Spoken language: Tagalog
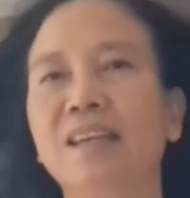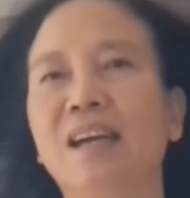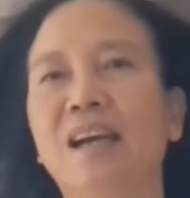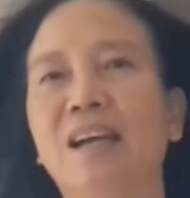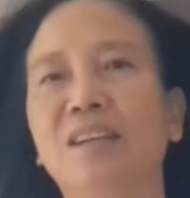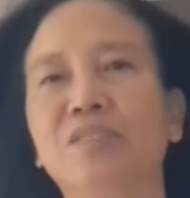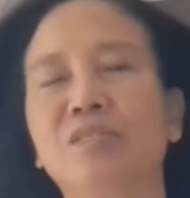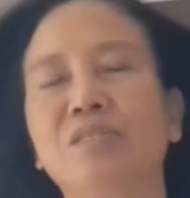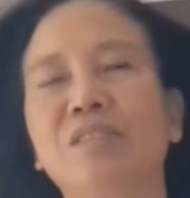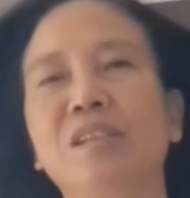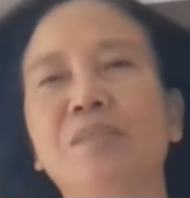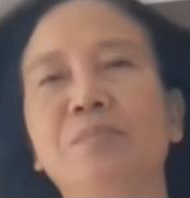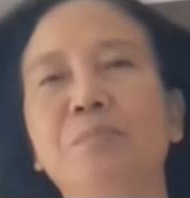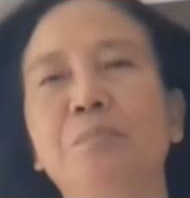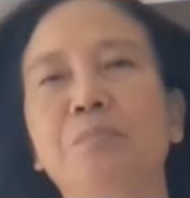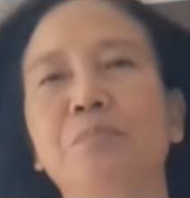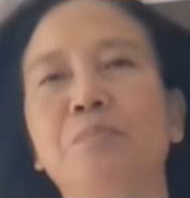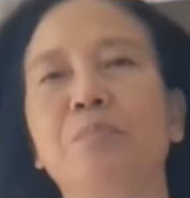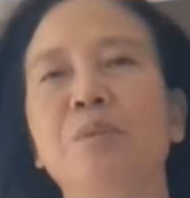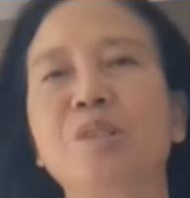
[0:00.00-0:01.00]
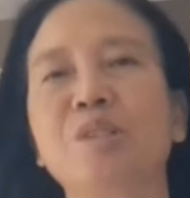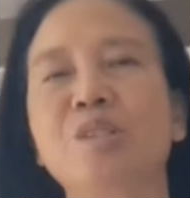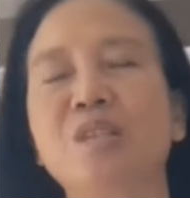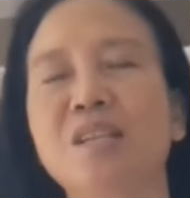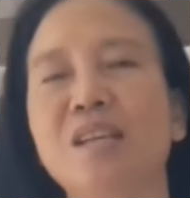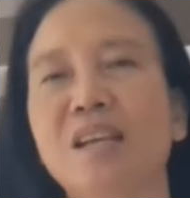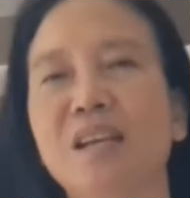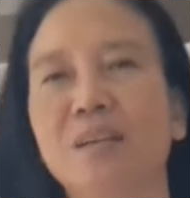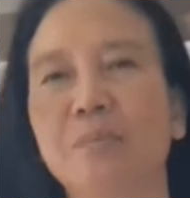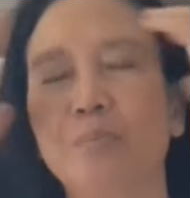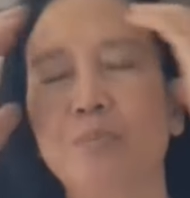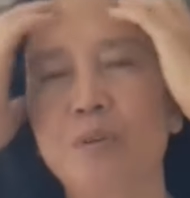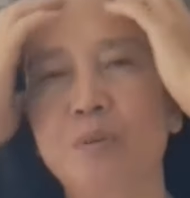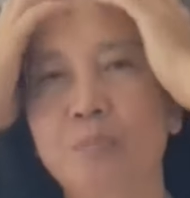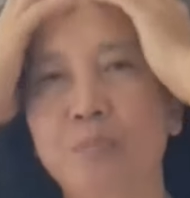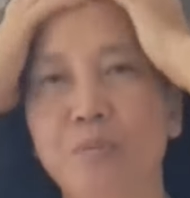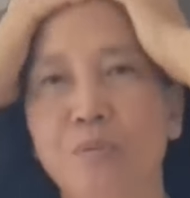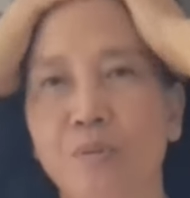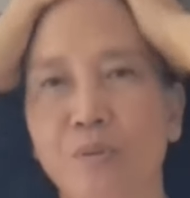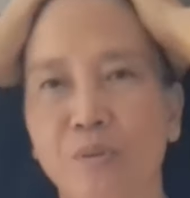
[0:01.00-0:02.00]
actually, virgin hair po
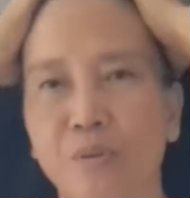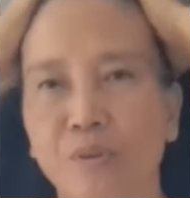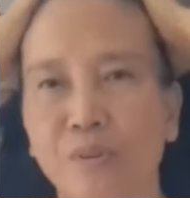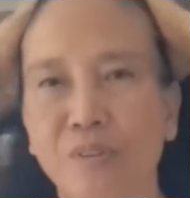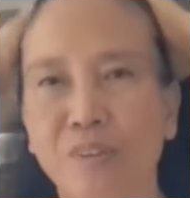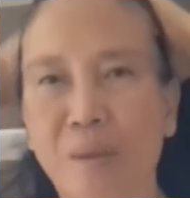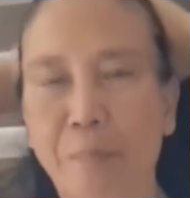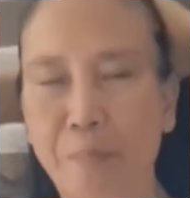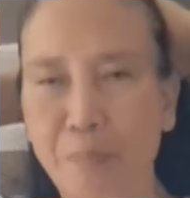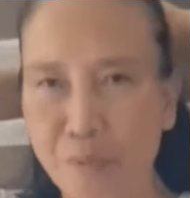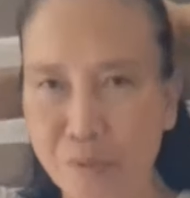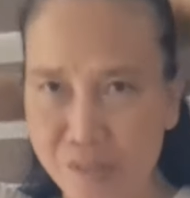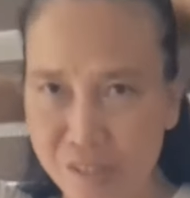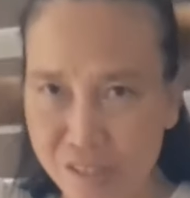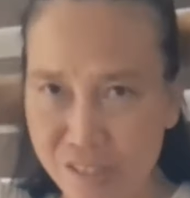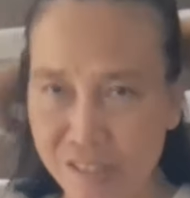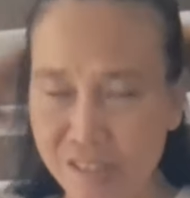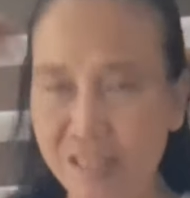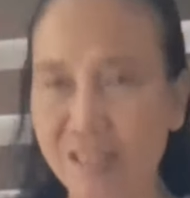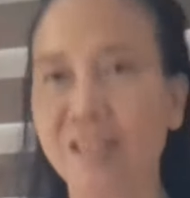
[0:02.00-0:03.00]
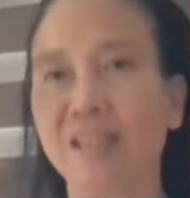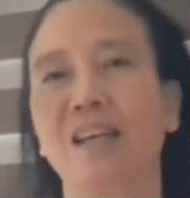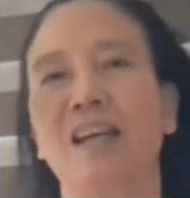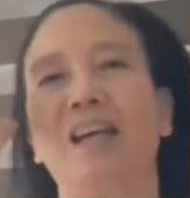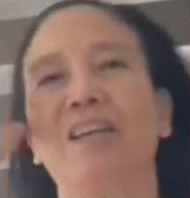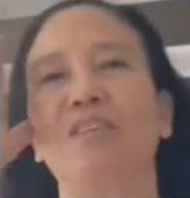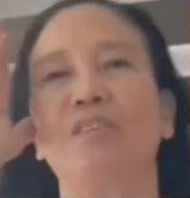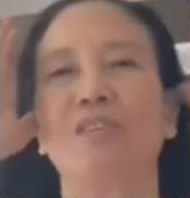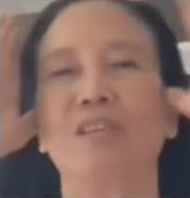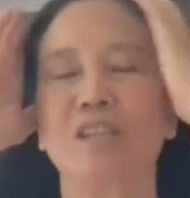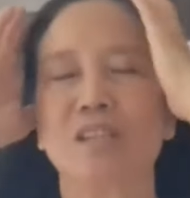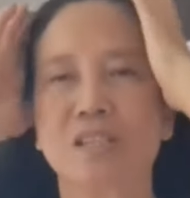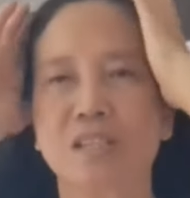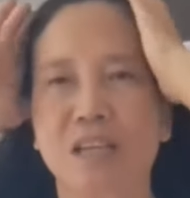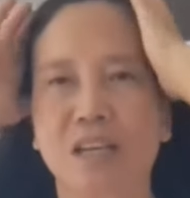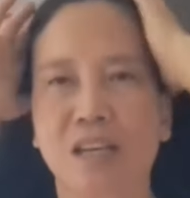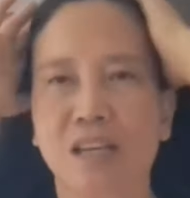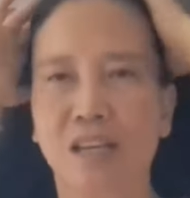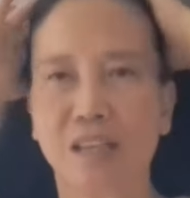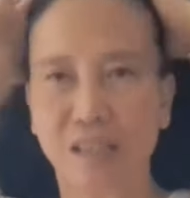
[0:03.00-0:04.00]
ang buhok ko, tapos, ano na
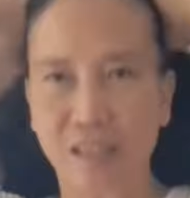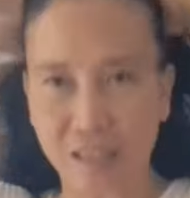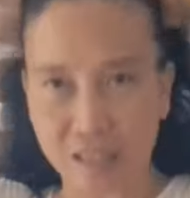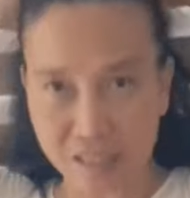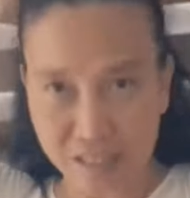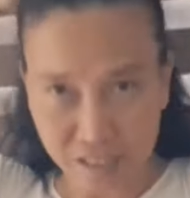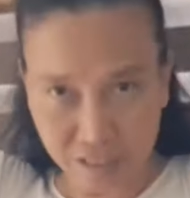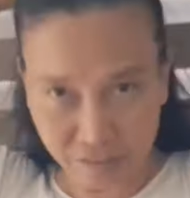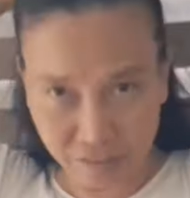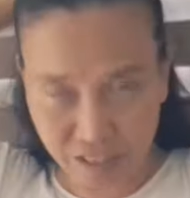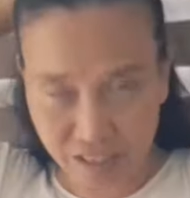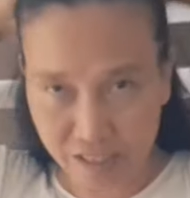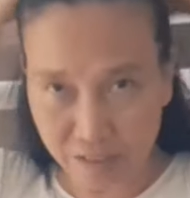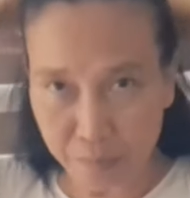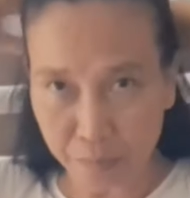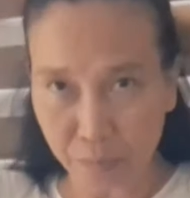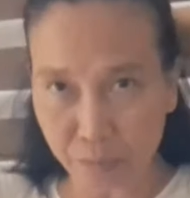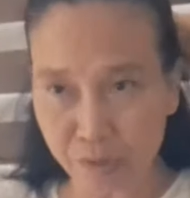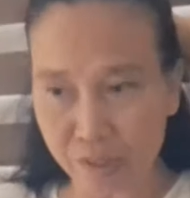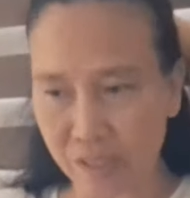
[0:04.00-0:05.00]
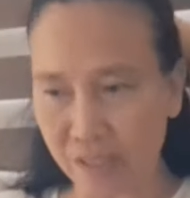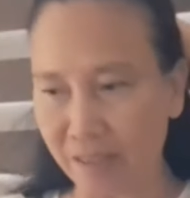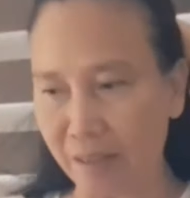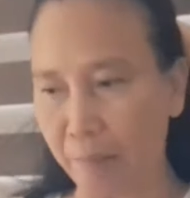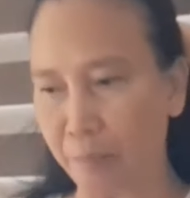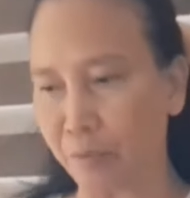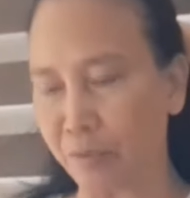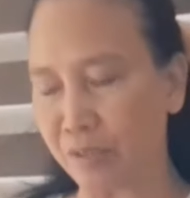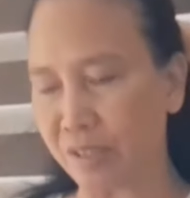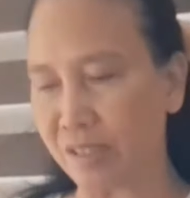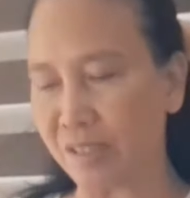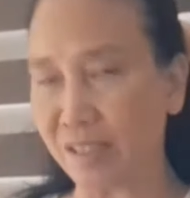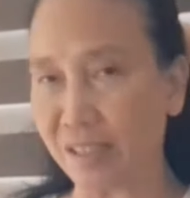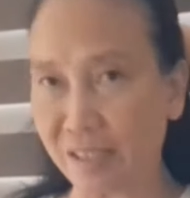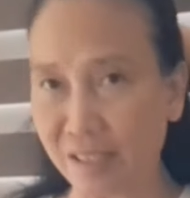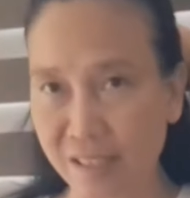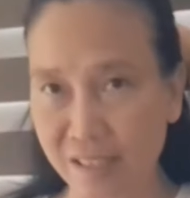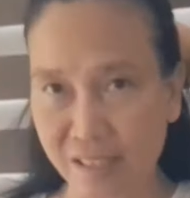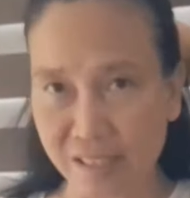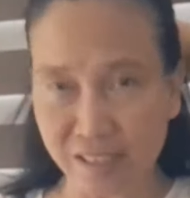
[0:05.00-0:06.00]
siya, kasi gray na po siya, tapos,
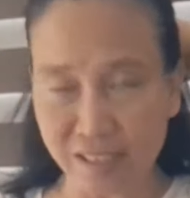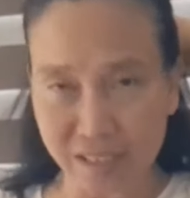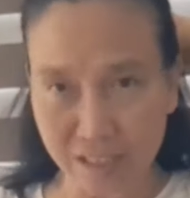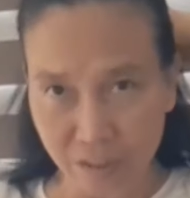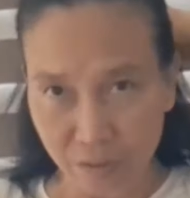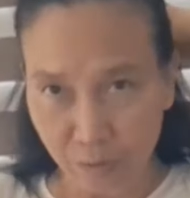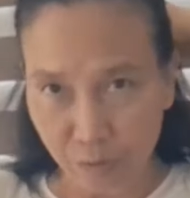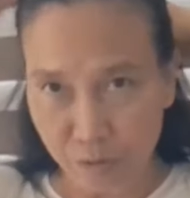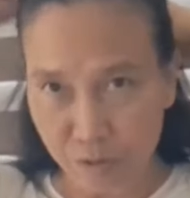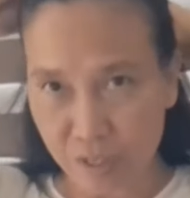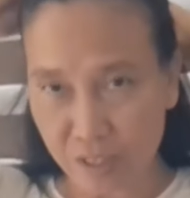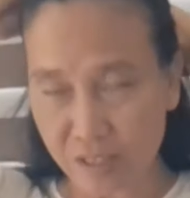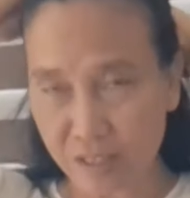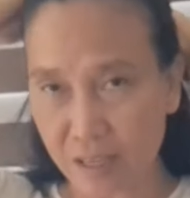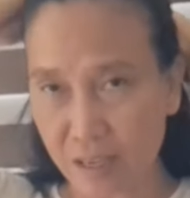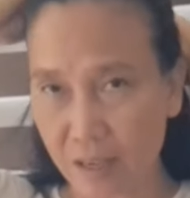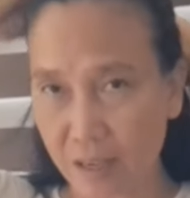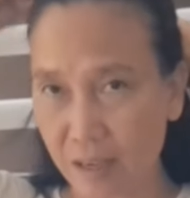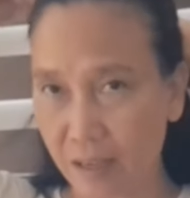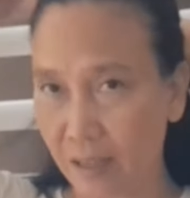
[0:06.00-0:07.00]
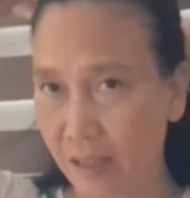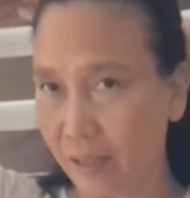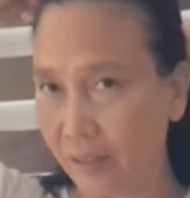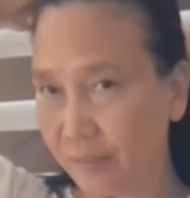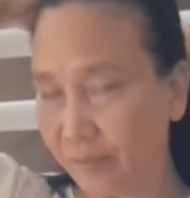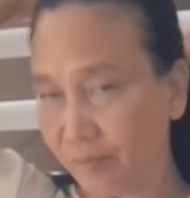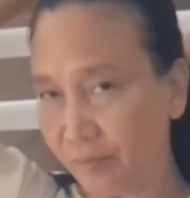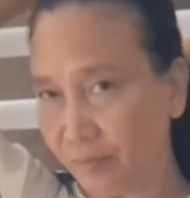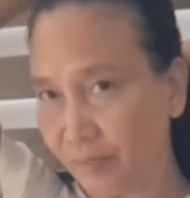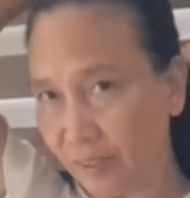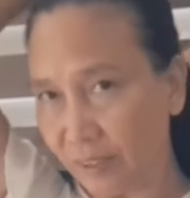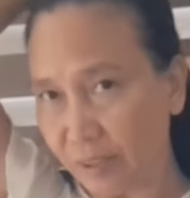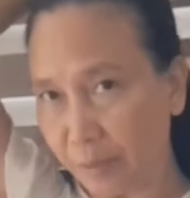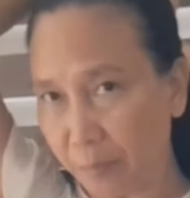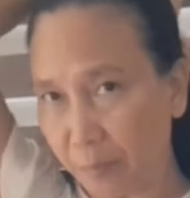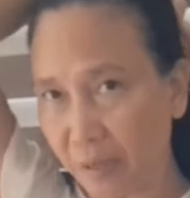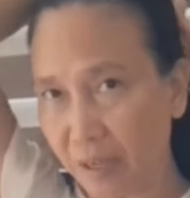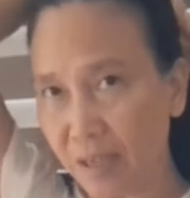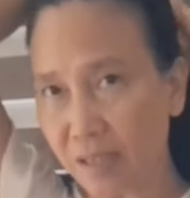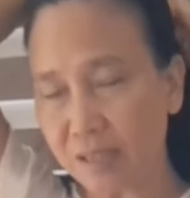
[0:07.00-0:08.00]
inano ko siya sa, sa
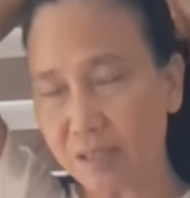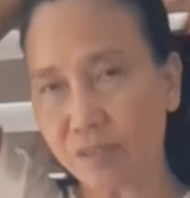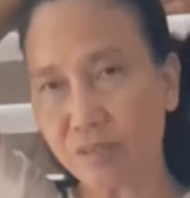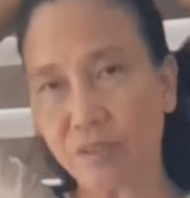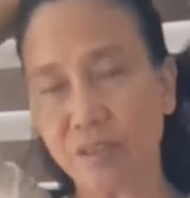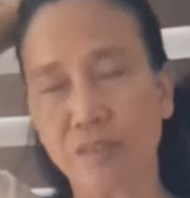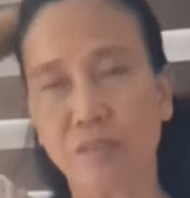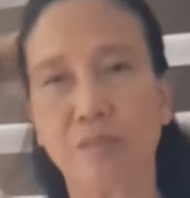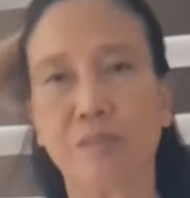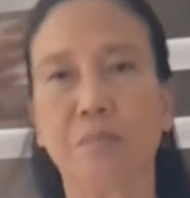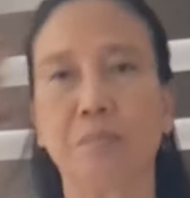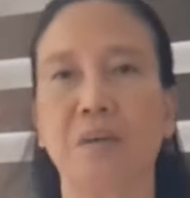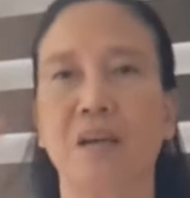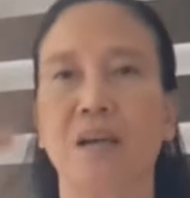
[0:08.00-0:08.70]
black, so I thought